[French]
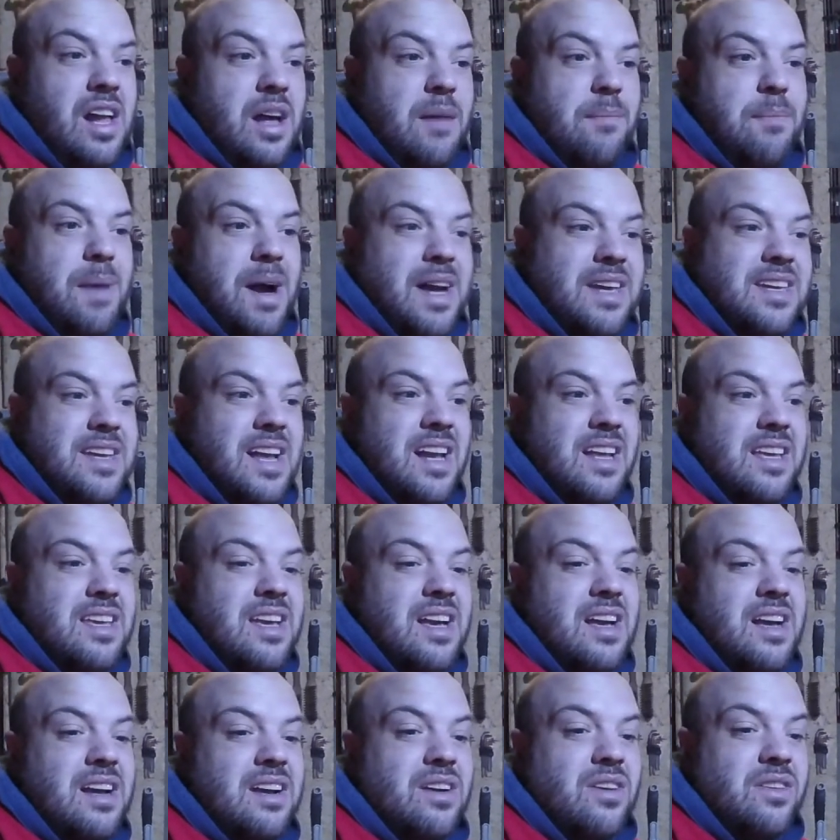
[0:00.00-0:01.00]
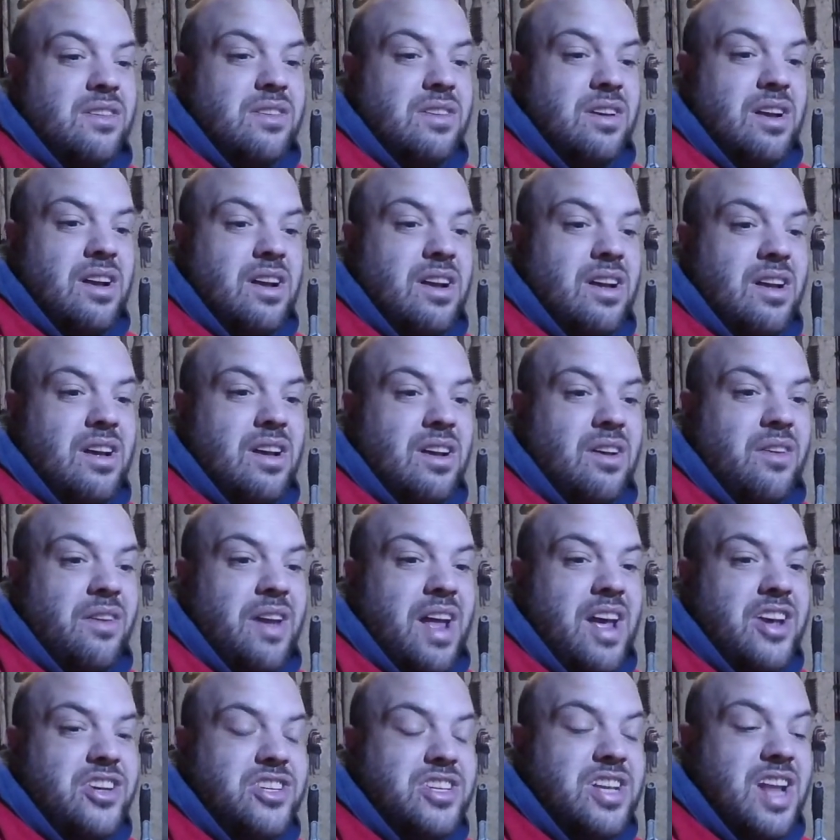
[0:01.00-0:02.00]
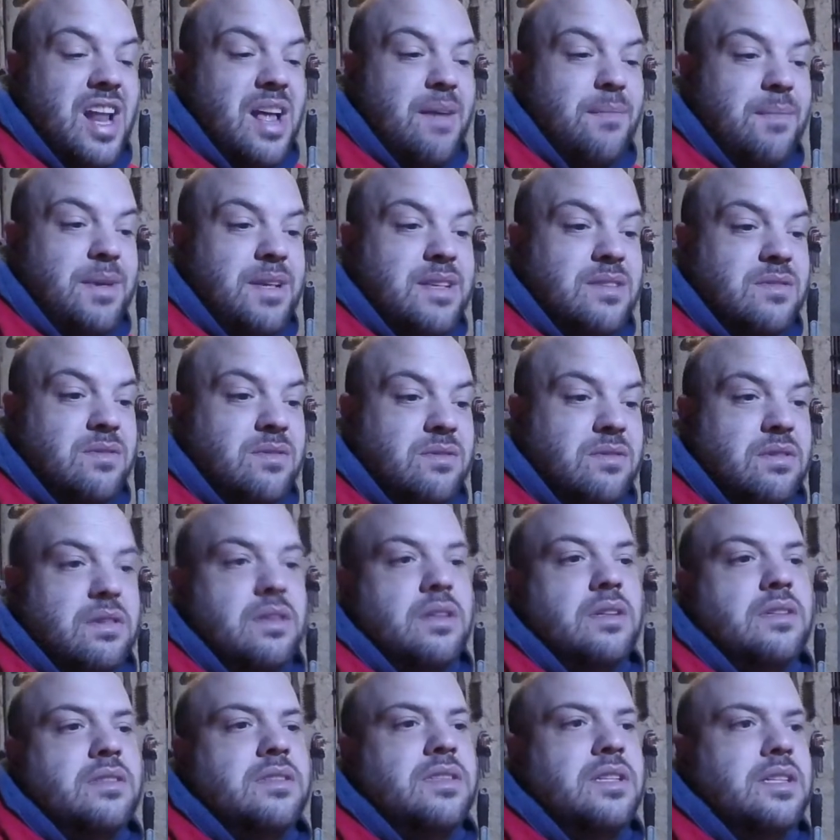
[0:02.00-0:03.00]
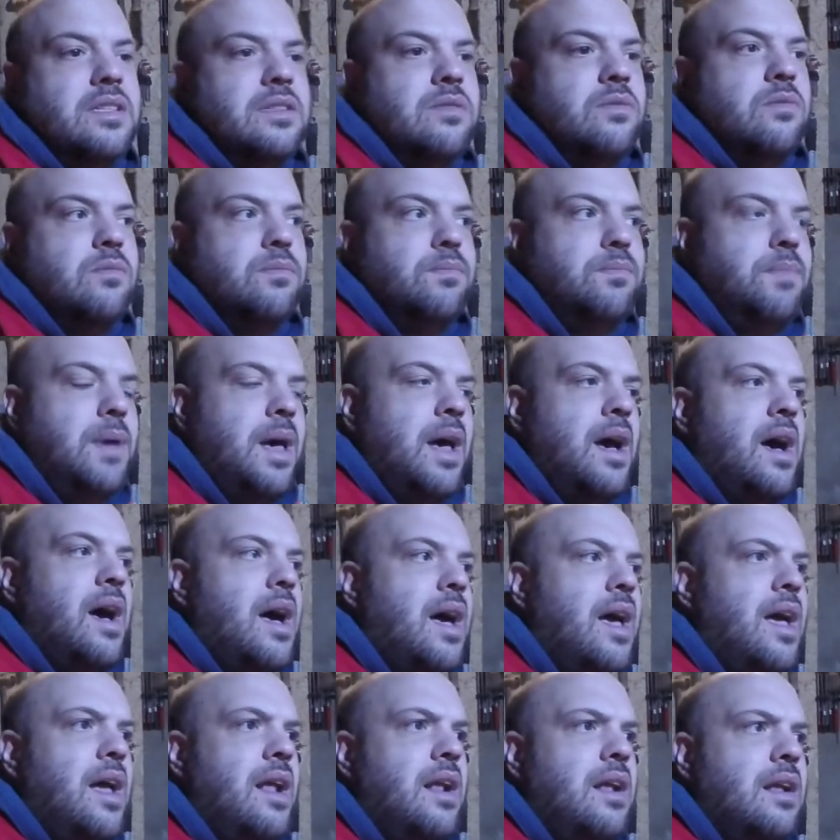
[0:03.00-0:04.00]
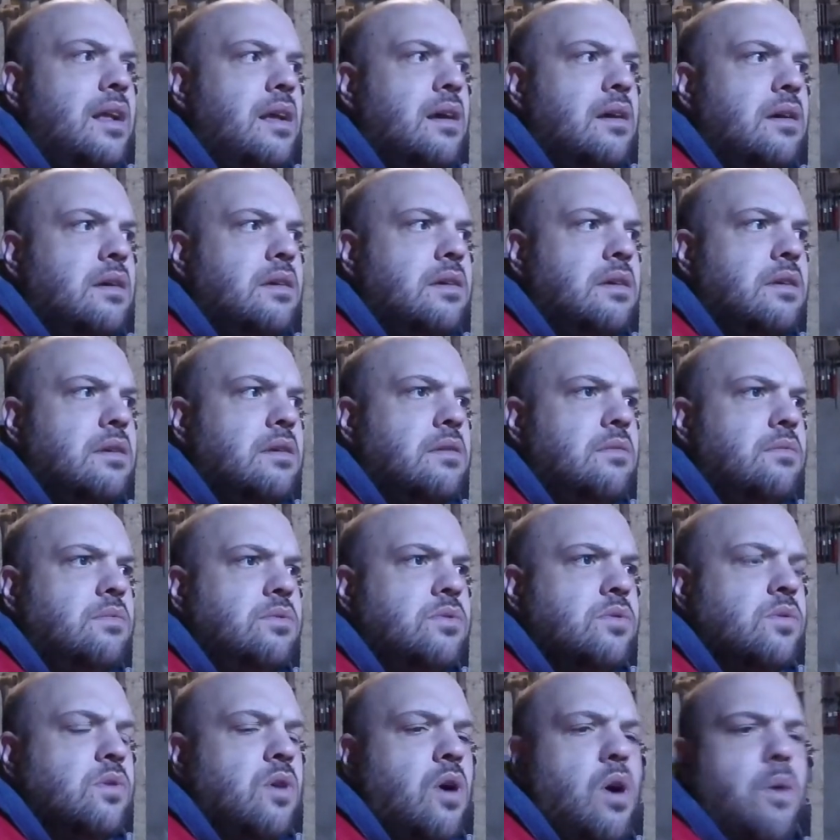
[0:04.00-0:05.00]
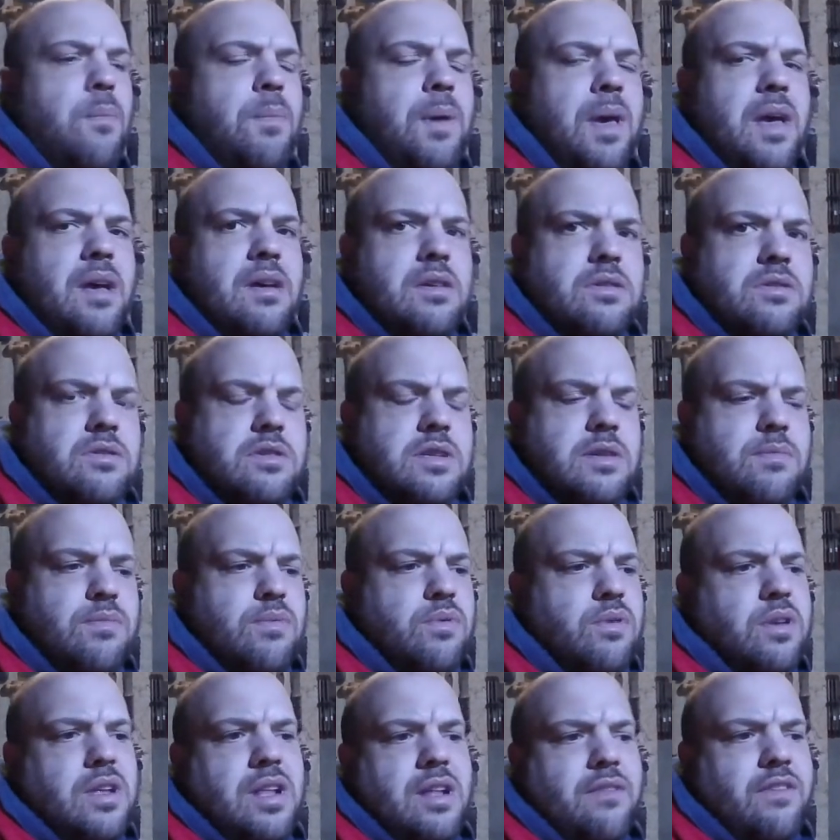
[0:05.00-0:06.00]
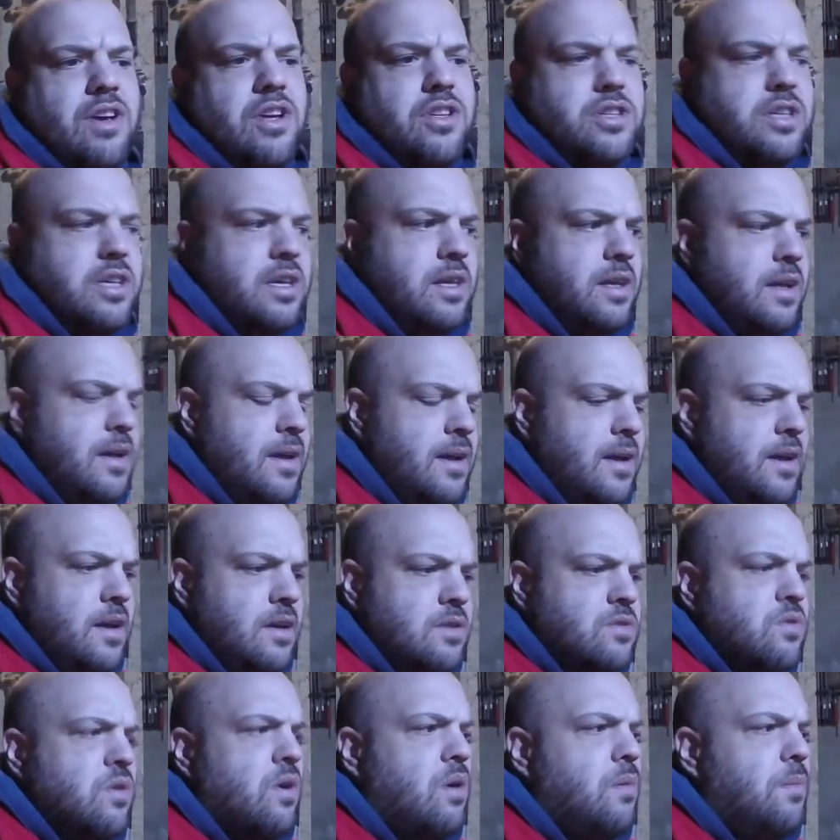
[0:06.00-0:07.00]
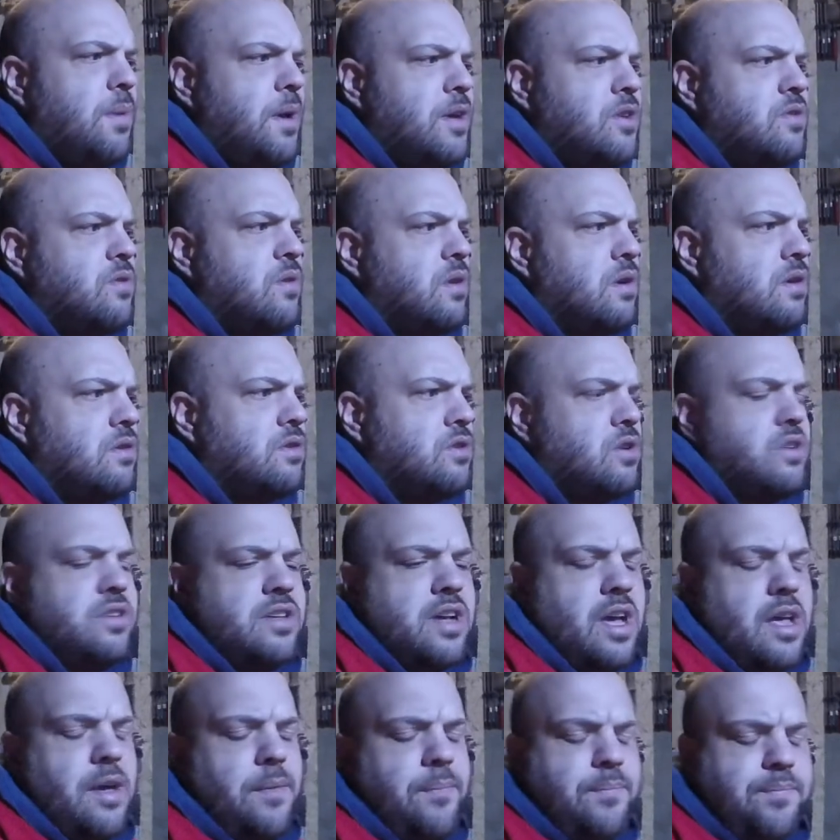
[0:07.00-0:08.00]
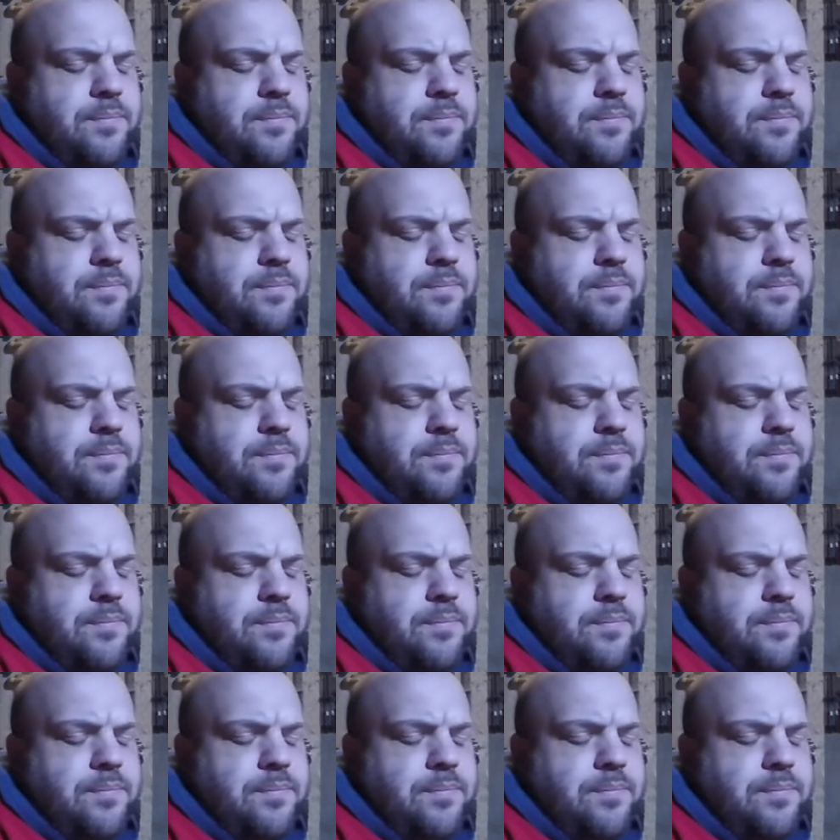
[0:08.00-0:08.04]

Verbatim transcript: par quelqu'un quand euh, on a acheté la maison. c'est son père à elle, son grand-père, je ne sais plus qui l'avait acheté. Son grand-père, je crois. J'en sais rien.